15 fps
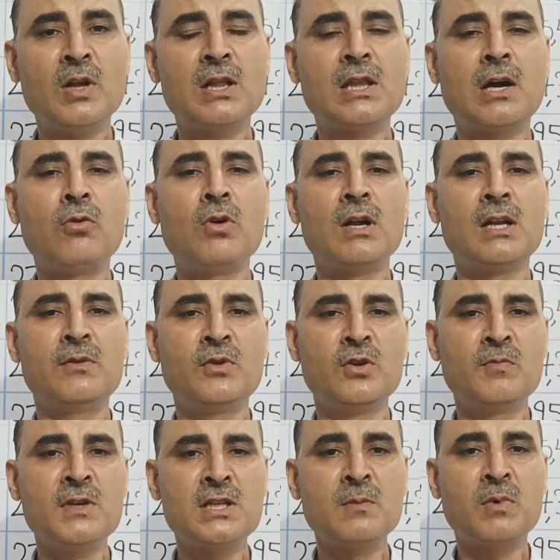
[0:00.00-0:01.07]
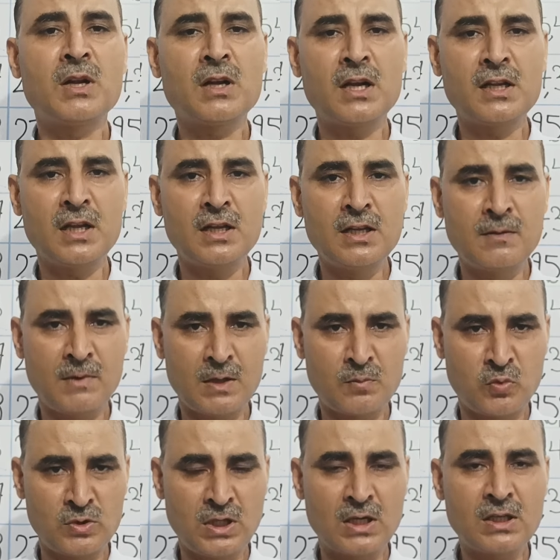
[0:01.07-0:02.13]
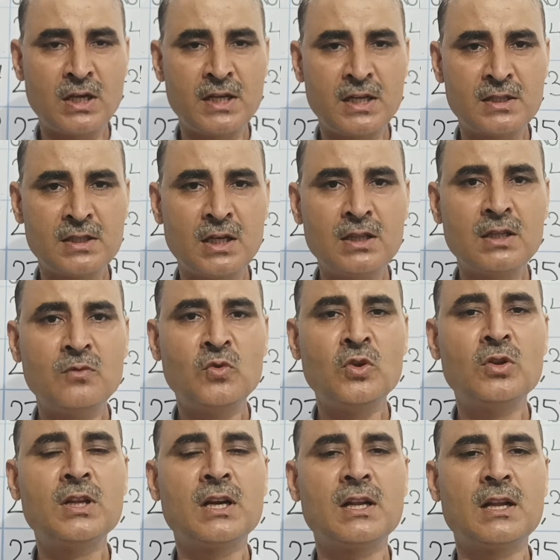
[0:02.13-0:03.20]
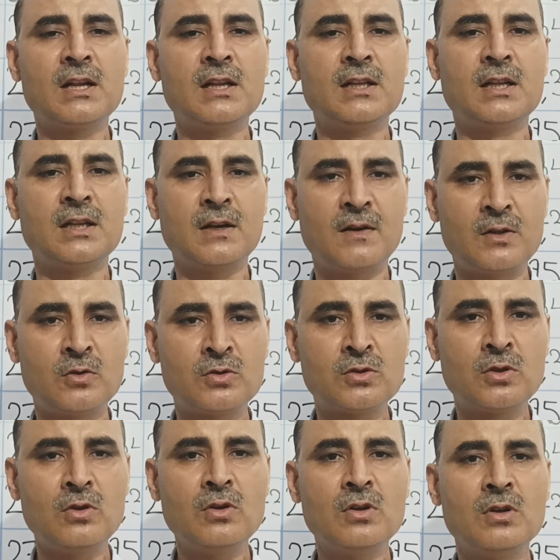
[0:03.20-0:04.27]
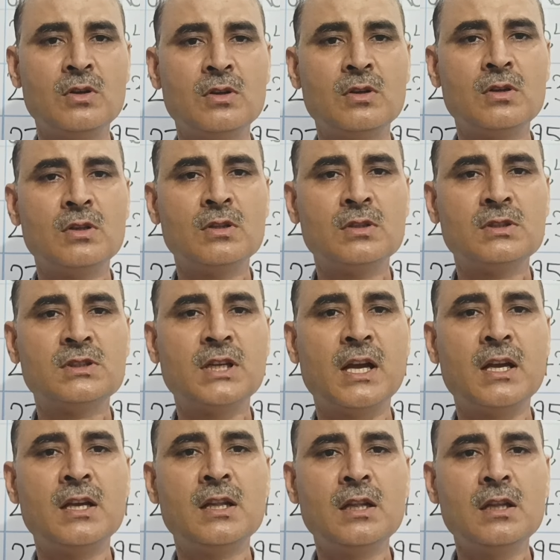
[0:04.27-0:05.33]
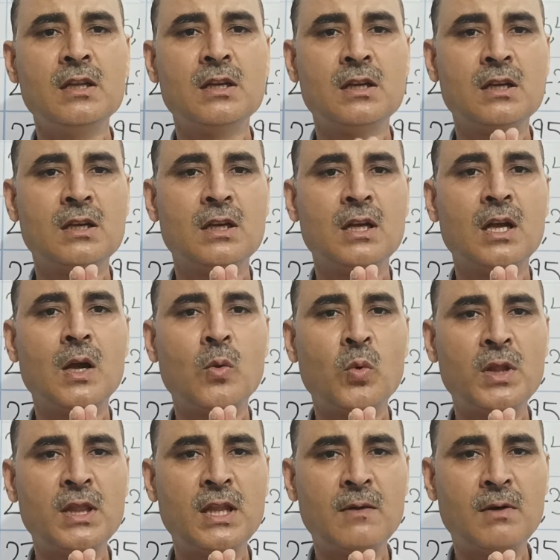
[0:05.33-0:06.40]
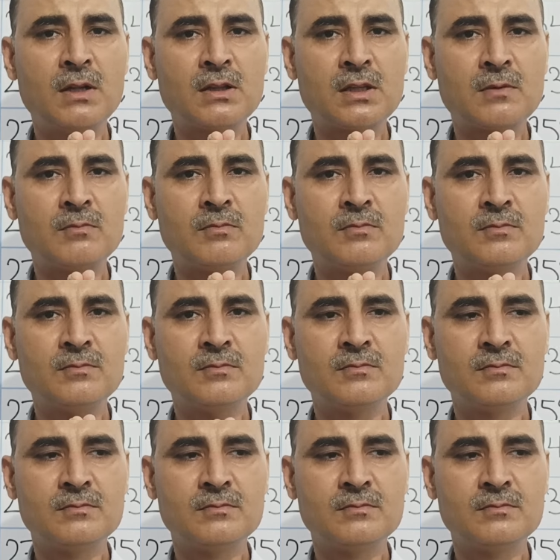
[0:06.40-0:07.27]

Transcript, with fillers: मिलता हूँ अगले वीडियो में इसी प्रकार के अन्य महत्वपूर्ण जानकारी के साथ वीडियो देखने के लिए धन्यवाद दोस्तों जय हिंद वंदे मातरम